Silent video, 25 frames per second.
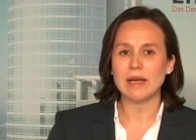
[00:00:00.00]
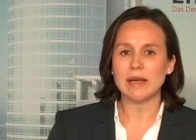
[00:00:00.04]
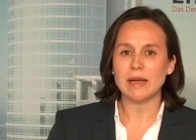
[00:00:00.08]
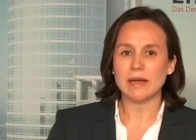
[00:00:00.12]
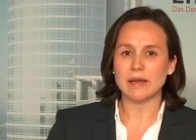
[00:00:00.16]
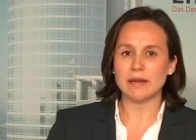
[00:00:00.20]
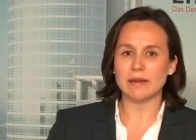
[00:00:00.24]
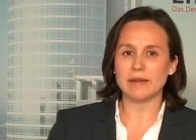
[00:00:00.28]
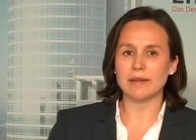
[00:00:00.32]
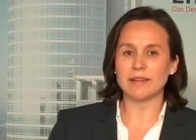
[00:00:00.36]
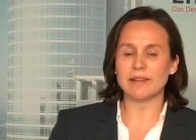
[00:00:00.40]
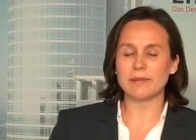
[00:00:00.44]

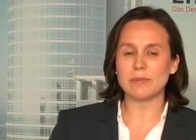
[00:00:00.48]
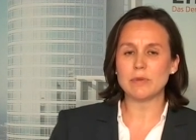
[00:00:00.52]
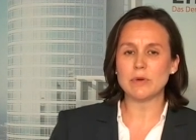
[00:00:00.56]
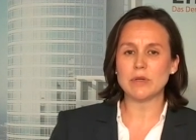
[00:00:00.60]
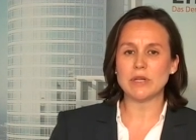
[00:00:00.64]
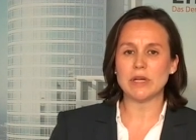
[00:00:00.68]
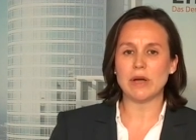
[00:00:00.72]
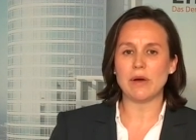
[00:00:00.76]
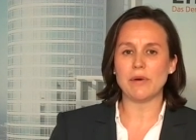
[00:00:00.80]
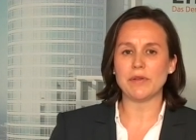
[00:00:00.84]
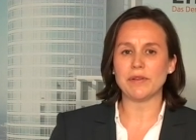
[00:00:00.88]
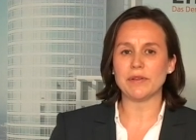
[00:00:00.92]
äh,
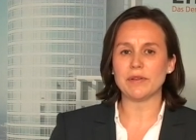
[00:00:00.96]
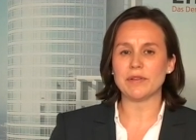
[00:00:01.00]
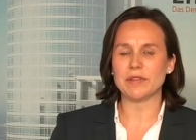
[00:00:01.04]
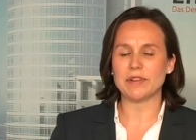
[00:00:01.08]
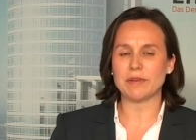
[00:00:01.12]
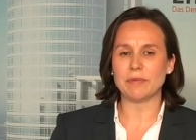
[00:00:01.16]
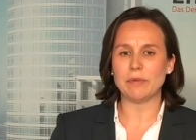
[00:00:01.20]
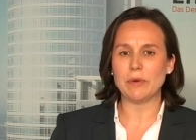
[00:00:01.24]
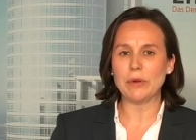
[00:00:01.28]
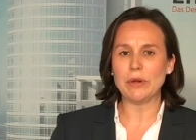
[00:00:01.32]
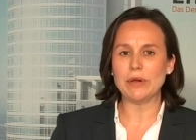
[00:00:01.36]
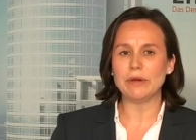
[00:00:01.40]

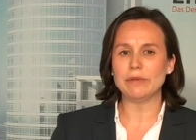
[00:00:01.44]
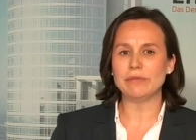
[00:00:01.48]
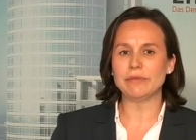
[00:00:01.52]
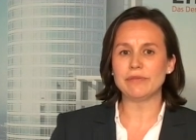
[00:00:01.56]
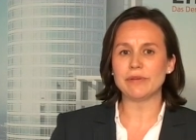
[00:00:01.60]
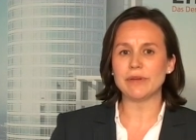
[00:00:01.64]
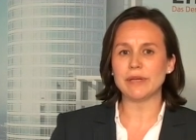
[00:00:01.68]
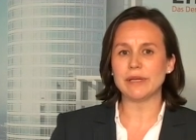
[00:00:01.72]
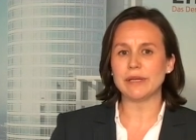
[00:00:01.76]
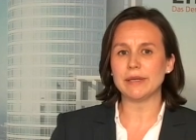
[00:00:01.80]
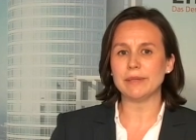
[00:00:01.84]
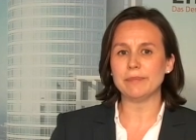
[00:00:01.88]

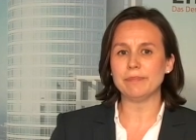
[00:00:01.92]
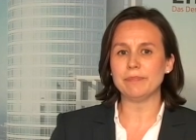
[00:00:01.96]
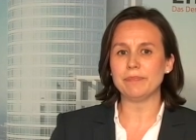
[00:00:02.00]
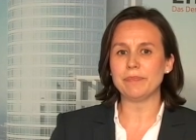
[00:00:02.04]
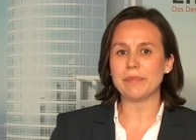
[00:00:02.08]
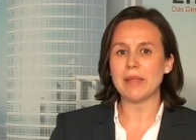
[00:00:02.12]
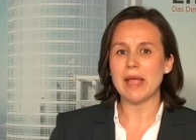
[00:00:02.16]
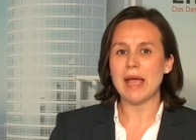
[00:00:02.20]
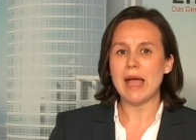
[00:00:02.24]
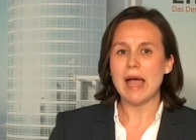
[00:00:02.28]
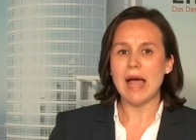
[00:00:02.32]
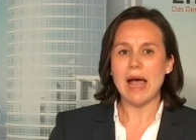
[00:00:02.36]
2012.
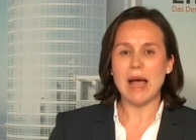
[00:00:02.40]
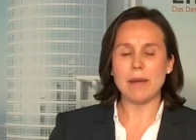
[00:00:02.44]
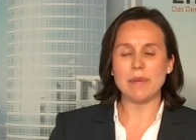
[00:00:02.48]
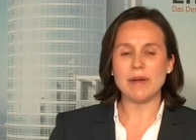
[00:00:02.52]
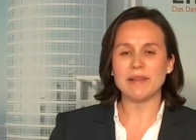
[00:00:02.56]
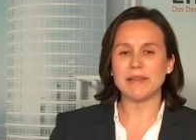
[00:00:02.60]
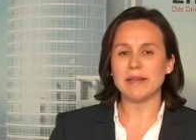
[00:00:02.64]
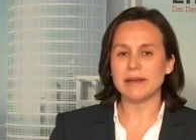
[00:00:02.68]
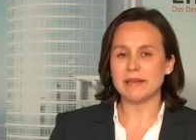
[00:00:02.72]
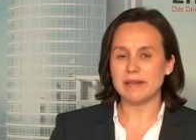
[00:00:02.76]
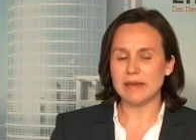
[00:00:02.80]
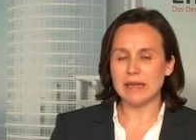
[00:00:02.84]
Ähm,
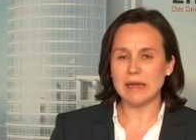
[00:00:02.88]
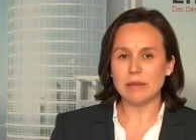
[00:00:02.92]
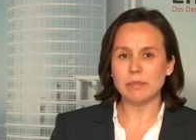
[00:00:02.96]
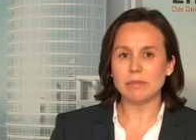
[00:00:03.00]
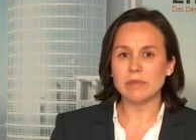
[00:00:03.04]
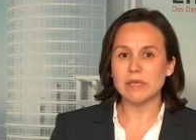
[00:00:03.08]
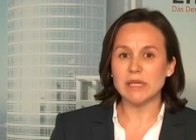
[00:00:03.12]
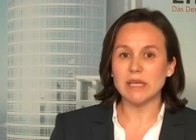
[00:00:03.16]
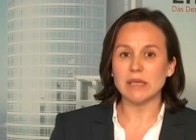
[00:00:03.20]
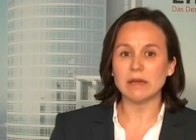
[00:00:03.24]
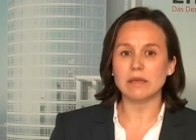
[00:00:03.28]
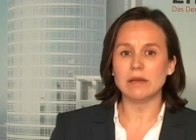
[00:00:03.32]
aber
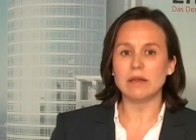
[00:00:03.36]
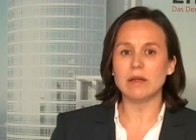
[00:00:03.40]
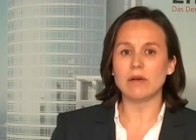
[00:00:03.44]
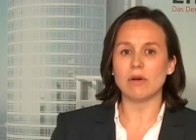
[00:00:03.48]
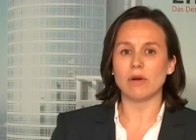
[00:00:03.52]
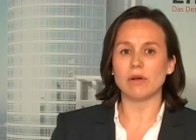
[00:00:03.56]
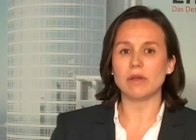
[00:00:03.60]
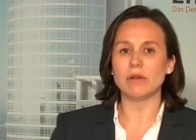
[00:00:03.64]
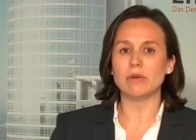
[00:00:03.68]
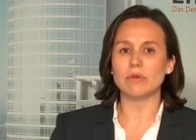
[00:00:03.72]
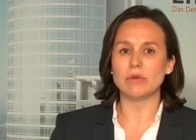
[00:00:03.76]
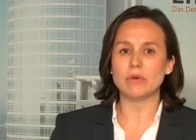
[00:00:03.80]
seitdem tritt die
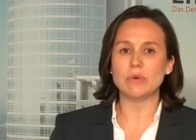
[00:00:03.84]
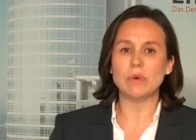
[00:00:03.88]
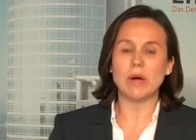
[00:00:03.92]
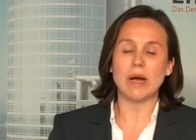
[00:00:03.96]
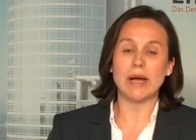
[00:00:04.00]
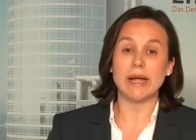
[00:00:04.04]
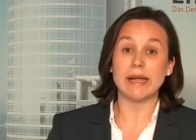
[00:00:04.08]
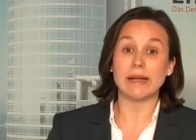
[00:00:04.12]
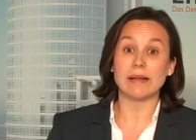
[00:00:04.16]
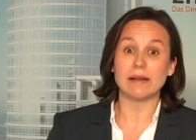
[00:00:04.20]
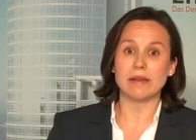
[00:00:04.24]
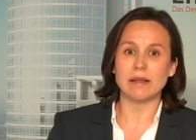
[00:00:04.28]
Konjunktur
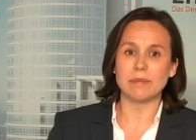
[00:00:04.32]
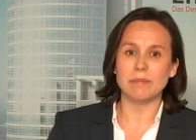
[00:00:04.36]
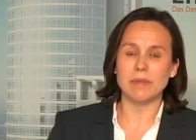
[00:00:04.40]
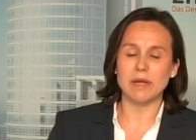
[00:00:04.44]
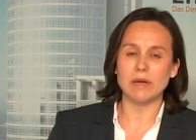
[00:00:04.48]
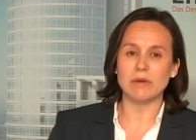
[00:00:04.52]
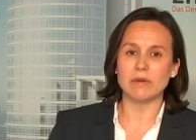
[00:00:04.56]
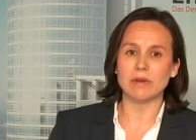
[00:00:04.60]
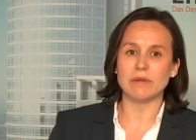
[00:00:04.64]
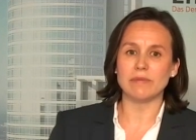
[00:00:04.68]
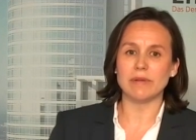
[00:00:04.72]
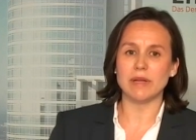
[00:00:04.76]
eigentlich
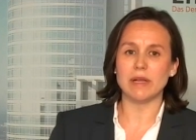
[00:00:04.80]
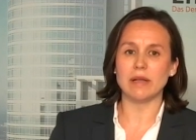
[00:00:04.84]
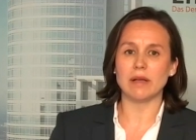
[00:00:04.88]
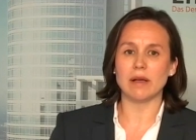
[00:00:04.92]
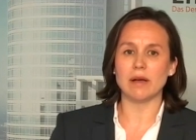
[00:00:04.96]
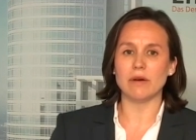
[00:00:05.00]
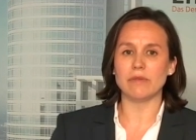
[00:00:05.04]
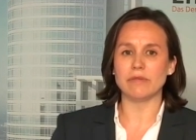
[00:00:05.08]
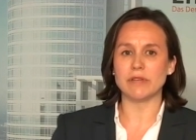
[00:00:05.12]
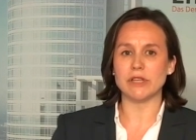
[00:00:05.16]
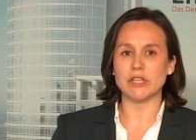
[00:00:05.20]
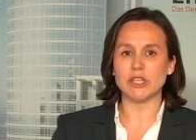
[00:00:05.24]
mehr oder
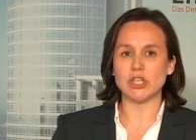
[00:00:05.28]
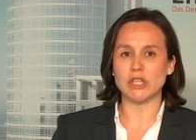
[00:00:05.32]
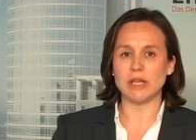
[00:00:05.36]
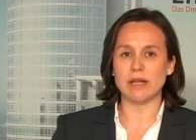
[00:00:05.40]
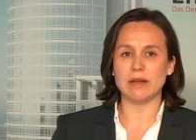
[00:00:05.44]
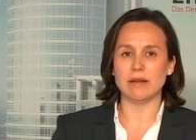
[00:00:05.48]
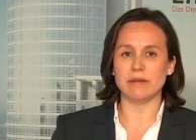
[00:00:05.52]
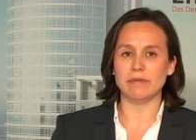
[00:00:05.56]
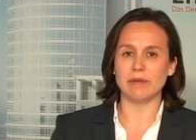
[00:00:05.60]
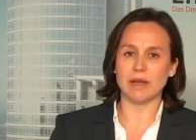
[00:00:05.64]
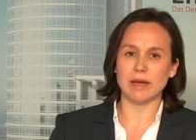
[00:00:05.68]
weniger auf der Stelle.